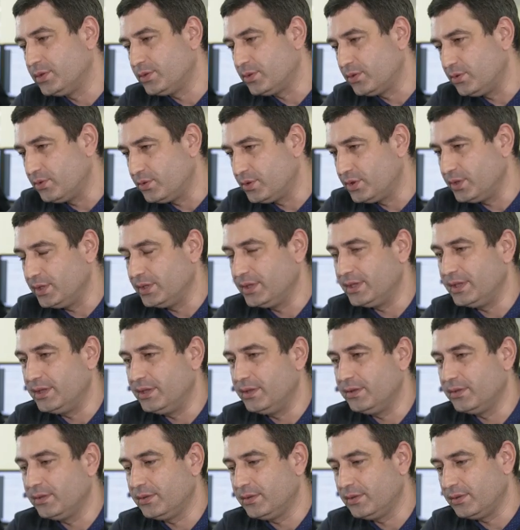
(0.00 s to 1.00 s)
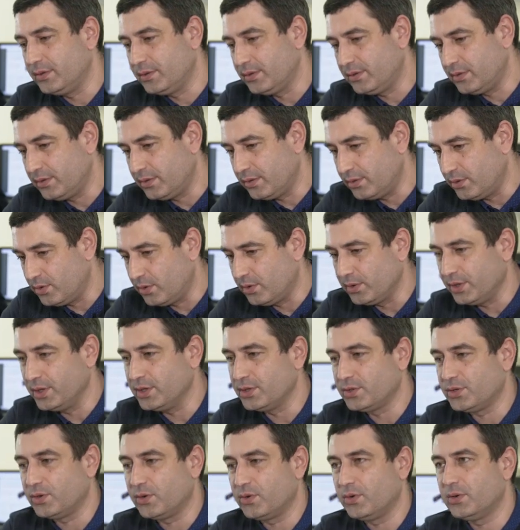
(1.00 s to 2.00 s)
служить долгий
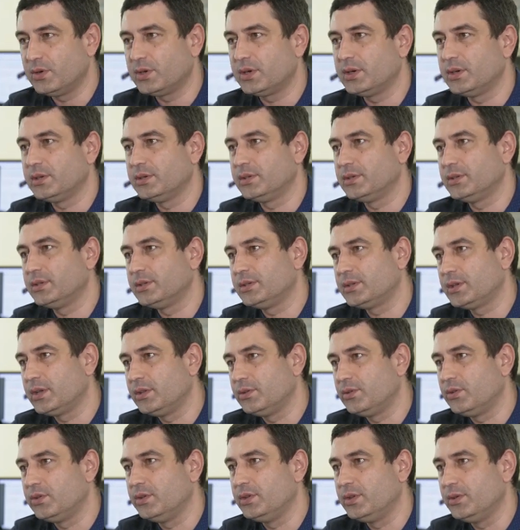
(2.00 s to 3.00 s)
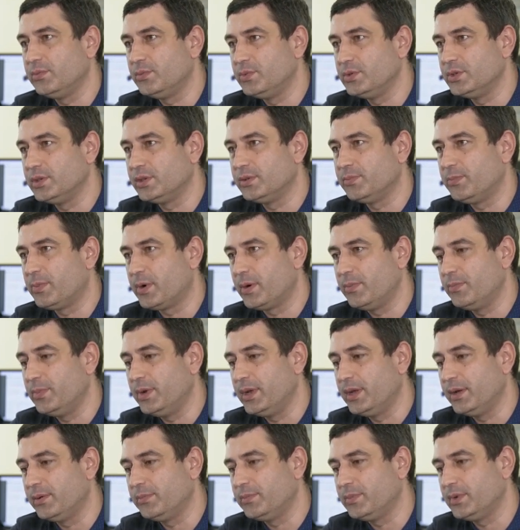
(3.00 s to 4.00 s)
срок, э, с которой не будет
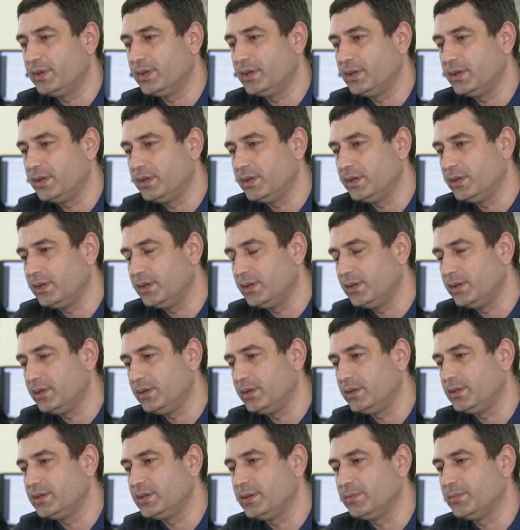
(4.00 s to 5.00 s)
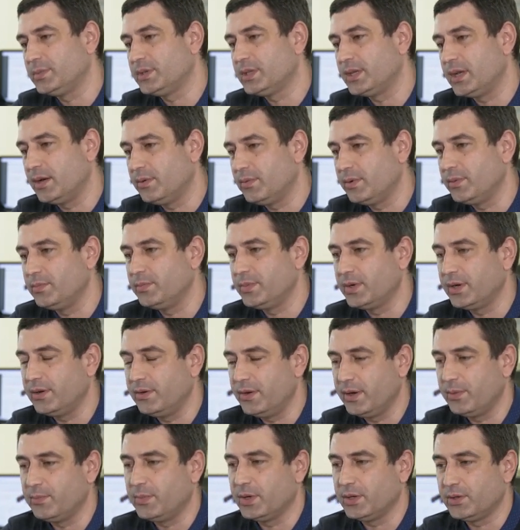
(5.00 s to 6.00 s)
проблем. И тем самым мы
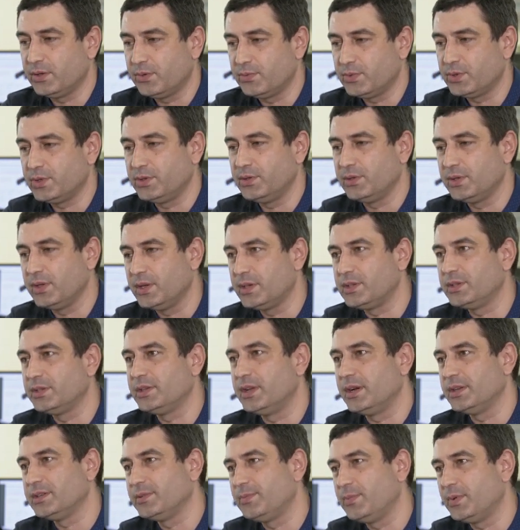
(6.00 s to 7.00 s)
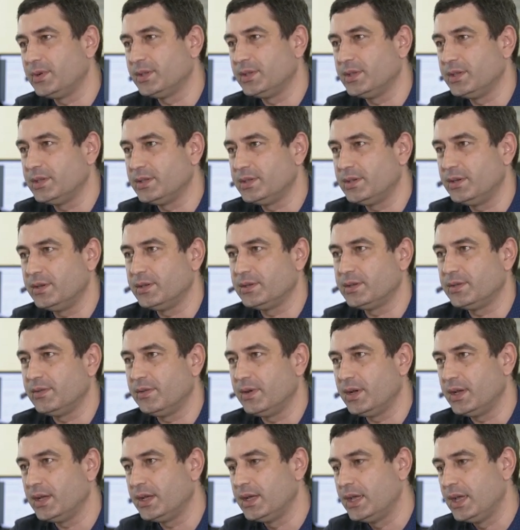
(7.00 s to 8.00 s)
говорим о том, что наши транспортные
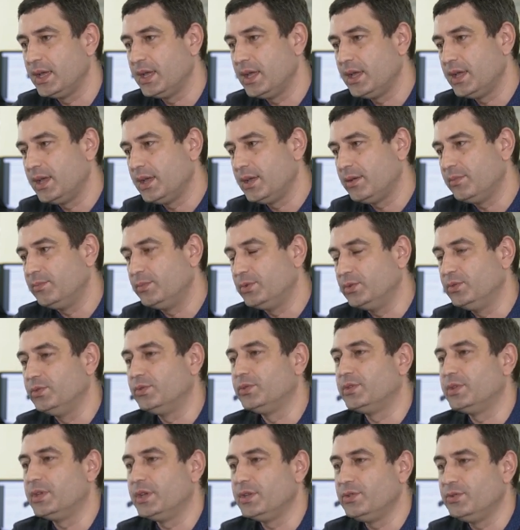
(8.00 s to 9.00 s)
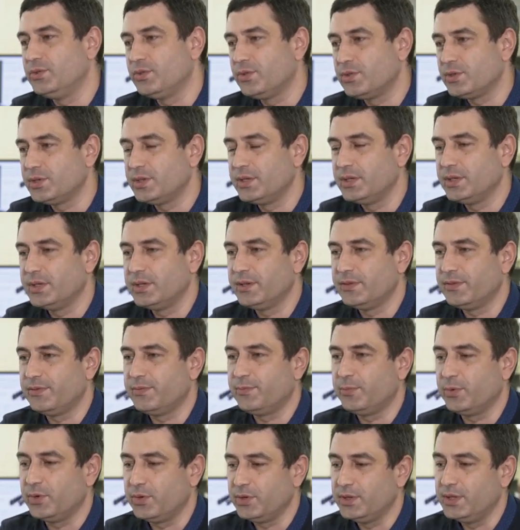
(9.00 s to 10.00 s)
средства будут надежны
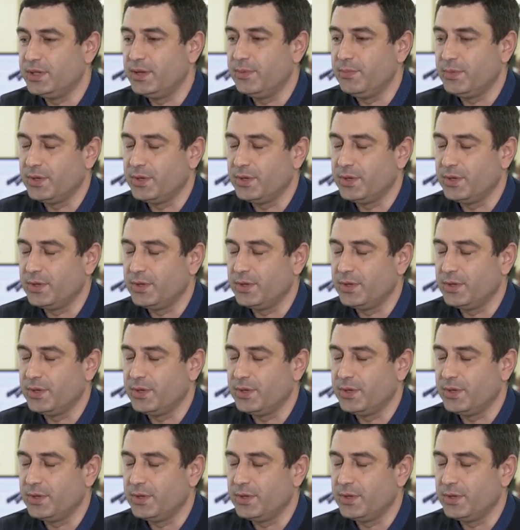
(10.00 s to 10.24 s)
вплоть до